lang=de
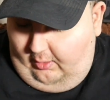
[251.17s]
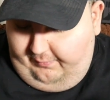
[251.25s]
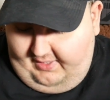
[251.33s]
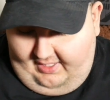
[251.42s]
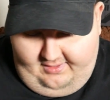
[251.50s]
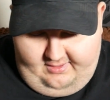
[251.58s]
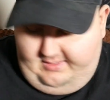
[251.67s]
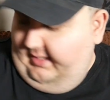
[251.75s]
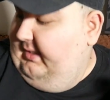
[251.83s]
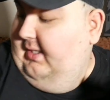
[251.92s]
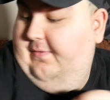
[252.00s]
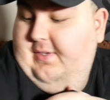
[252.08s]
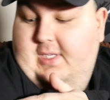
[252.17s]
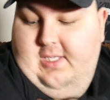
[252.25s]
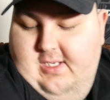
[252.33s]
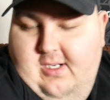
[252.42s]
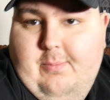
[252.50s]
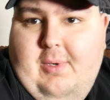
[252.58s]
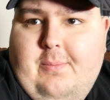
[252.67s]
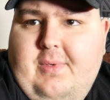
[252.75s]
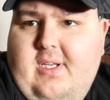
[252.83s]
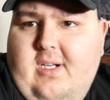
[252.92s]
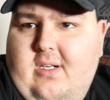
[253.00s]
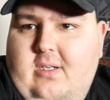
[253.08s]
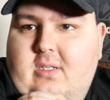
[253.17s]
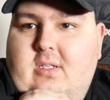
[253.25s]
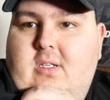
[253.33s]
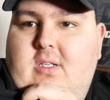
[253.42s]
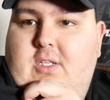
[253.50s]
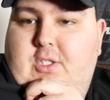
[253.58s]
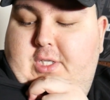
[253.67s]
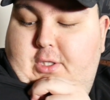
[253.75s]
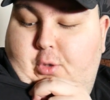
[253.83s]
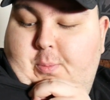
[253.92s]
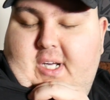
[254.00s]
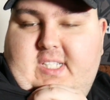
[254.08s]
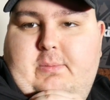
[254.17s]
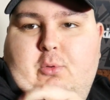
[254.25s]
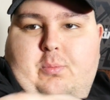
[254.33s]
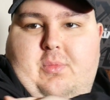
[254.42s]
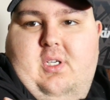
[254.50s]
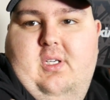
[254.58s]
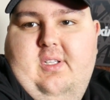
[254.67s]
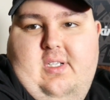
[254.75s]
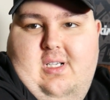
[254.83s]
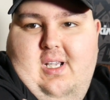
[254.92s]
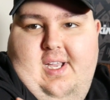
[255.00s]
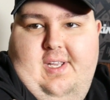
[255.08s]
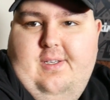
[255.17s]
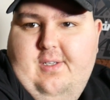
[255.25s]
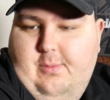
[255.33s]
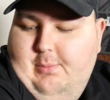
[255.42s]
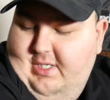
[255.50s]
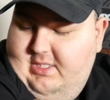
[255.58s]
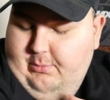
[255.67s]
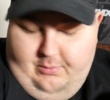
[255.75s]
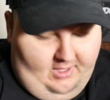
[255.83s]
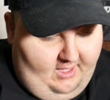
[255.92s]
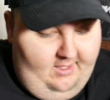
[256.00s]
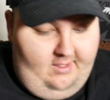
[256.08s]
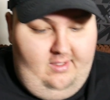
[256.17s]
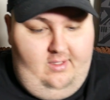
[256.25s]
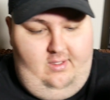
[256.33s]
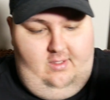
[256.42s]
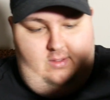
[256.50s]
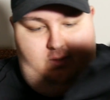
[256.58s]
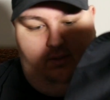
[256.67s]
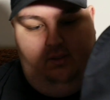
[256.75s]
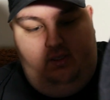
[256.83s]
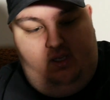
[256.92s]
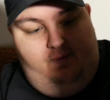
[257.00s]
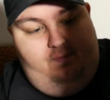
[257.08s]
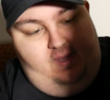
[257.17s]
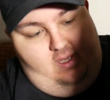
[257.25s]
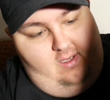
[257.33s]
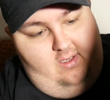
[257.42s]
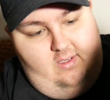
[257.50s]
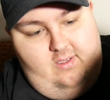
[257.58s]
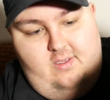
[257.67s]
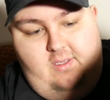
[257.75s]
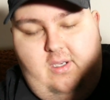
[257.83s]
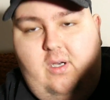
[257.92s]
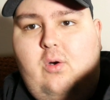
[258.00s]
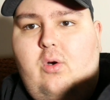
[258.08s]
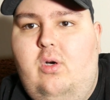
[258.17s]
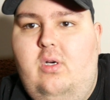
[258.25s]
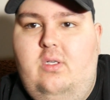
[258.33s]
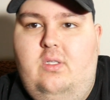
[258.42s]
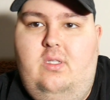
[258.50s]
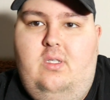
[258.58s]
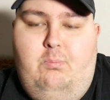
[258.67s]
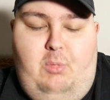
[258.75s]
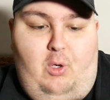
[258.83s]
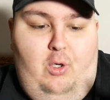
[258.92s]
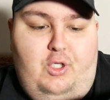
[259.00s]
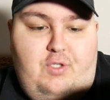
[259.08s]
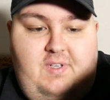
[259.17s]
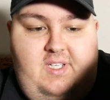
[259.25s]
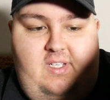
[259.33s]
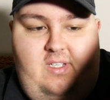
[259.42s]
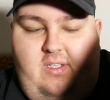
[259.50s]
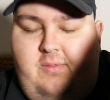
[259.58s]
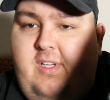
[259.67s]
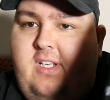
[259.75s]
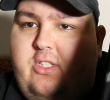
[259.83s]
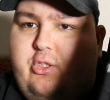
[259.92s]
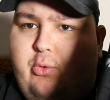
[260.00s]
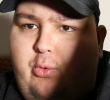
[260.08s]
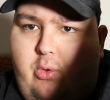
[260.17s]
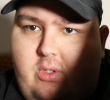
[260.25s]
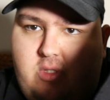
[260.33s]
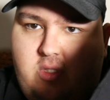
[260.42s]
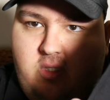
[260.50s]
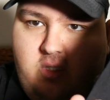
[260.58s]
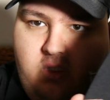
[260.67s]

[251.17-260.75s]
auf der anderen Seite, wie hier bei mir, steht auch Maximum äh, in klein, ne, Maximum 3. Ne, kein Fake. Hier auch. Bei euch, wenn ihr die Edition holt.